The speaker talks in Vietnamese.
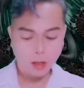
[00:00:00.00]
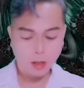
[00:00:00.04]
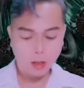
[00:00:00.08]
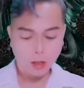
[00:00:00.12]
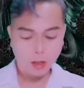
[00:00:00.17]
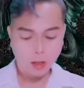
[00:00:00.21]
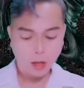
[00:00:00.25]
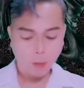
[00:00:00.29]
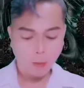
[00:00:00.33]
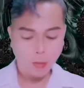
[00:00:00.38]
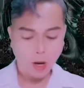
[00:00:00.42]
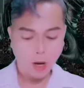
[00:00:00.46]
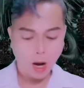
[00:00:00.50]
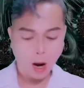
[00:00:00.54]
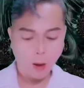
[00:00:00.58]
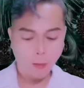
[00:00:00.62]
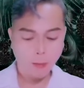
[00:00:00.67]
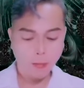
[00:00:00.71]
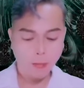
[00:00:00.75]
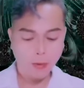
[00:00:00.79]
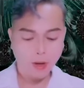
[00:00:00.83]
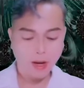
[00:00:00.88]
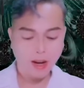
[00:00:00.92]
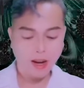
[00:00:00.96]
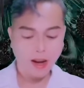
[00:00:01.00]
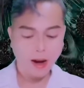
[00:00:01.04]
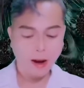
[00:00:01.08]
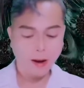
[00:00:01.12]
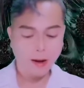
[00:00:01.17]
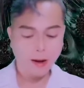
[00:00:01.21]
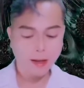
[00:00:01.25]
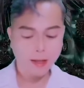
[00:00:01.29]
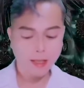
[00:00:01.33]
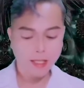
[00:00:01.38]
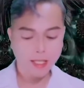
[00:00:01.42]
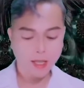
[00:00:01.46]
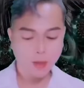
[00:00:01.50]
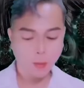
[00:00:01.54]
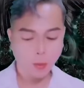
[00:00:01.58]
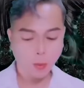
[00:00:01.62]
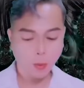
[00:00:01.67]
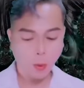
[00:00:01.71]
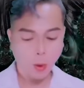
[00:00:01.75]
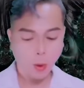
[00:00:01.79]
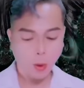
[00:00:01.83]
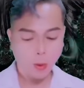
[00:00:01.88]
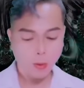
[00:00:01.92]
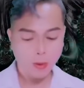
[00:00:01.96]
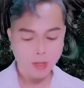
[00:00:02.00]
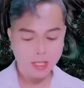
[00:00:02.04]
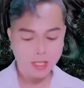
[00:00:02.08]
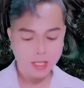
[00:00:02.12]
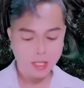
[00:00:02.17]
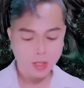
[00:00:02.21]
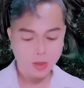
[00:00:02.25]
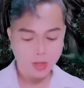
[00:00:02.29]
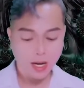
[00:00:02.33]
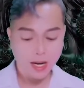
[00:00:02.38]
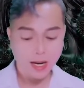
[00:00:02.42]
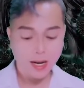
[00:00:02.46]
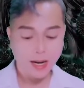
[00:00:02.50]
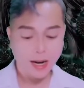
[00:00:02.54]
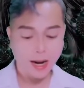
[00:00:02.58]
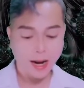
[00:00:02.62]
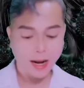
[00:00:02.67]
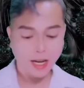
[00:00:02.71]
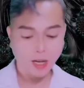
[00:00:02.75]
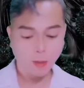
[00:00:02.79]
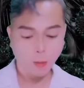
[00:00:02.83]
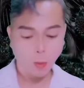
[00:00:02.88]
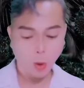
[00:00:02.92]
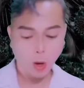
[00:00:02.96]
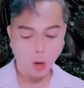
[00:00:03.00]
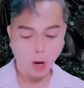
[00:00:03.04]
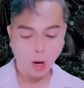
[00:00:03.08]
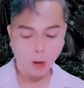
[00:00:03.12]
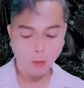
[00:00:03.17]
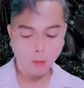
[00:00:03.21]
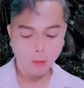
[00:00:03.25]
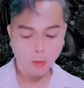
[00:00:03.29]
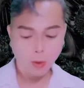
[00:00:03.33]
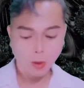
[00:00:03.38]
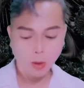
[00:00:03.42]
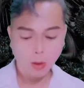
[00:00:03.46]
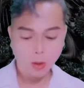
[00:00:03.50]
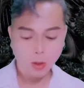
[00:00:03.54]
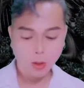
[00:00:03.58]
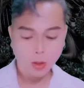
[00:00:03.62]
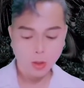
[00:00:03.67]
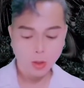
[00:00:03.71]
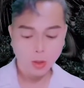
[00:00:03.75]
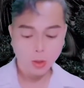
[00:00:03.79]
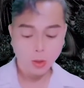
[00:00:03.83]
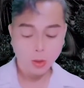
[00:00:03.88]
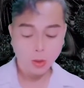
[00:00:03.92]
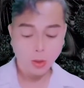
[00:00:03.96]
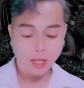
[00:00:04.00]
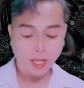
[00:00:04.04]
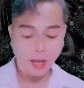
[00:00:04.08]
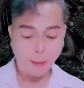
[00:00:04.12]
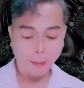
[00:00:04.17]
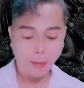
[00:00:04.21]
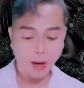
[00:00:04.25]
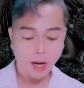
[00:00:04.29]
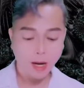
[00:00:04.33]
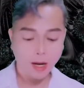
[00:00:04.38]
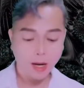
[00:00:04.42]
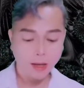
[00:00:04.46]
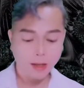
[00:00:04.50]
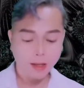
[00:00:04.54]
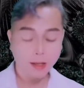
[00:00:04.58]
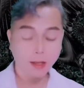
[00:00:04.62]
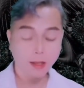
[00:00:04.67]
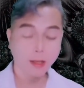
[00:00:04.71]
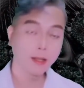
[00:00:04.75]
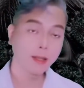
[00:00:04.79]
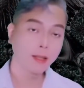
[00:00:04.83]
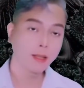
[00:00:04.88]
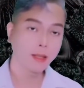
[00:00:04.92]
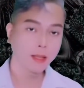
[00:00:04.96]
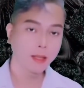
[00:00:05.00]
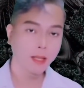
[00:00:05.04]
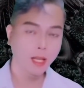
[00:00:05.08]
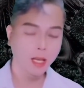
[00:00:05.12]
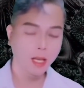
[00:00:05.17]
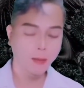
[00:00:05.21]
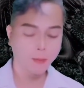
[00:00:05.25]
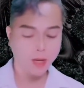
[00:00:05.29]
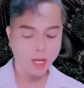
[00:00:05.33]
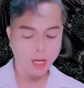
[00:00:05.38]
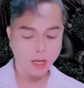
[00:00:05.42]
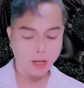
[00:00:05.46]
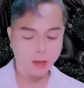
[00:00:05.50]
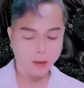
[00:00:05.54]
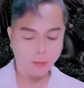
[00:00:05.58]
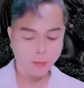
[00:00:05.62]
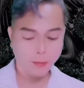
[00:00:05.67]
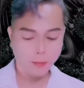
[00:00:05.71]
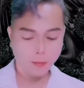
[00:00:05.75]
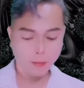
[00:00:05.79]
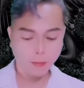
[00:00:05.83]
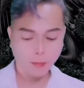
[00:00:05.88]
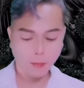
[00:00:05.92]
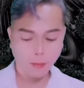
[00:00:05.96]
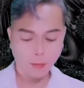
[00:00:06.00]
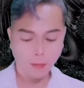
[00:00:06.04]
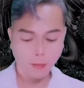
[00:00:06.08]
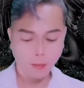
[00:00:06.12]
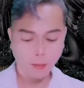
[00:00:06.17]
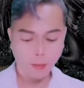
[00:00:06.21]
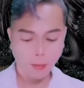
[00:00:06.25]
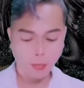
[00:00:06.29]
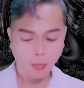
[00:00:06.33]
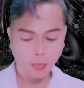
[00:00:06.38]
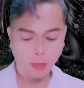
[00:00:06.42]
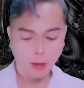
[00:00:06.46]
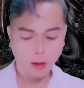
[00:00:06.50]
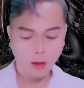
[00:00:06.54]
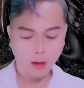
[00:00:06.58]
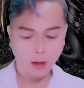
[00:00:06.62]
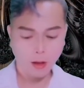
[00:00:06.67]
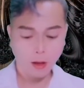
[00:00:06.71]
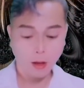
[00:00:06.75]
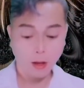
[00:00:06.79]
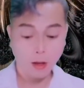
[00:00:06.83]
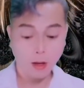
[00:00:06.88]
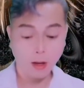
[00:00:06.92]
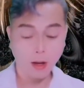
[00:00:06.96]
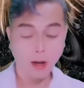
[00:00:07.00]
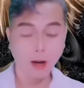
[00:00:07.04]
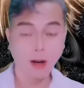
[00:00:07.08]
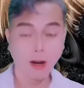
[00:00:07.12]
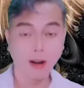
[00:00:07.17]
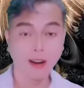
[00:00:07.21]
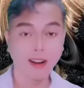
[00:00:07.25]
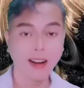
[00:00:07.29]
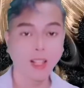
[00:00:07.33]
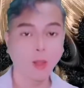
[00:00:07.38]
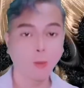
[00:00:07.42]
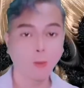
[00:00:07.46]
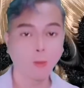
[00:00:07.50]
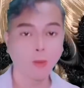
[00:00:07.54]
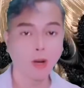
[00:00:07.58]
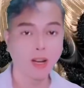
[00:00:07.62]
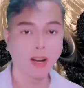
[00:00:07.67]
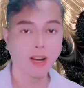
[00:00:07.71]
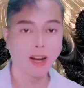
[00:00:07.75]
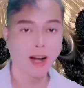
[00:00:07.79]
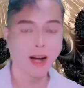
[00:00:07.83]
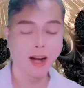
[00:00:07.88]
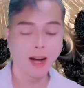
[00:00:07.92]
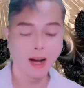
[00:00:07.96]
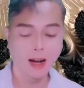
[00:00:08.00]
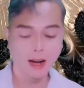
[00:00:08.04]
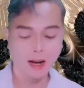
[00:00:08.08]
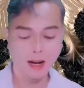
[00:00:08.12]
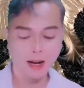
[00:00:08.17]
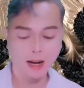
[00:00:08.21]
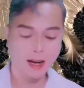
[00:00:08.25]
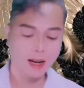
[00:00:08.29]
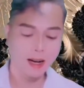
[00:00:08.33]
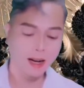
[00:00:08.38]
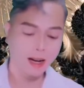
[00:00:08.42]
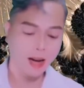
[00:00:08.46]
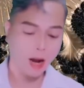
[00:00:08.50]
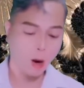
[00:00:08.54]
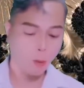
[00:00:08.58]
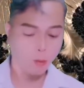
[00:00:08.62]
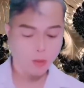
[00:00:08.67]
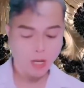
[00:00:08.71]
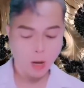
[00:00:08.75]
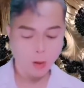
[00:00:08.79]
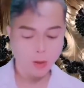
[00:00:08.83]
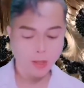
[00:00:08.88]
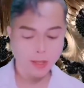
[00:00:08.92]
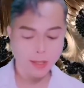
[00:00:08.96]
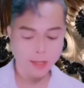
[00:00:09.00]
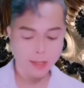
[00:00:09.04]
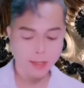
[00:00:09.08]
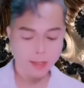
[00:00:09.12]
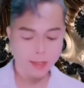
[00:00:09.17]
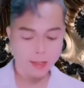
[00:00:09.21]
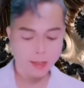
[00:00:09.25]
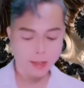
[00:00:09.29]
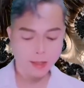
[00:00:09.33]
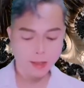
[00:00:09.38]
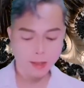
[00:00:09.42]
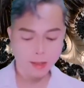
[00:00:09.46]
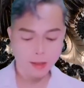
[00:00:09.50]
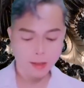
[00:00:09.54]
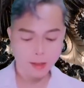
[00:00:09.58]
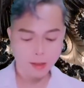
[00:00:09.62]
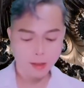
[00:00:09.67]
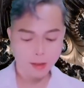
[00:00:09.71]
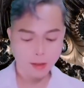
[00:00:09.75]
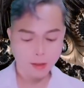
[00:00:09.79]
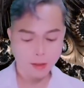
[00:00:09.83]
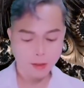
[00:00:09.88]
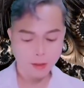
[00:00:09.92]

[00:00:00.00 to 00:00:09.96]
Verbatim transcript: Ân Lang Qua vẫn là rời khỏi chung cư lúc bốn giờ sáng. Lúc rời đi, hắn ta rón rén bước thật nhẹ, vì sự phát ra tiếng động sẽ đánh thức Ôn Dương.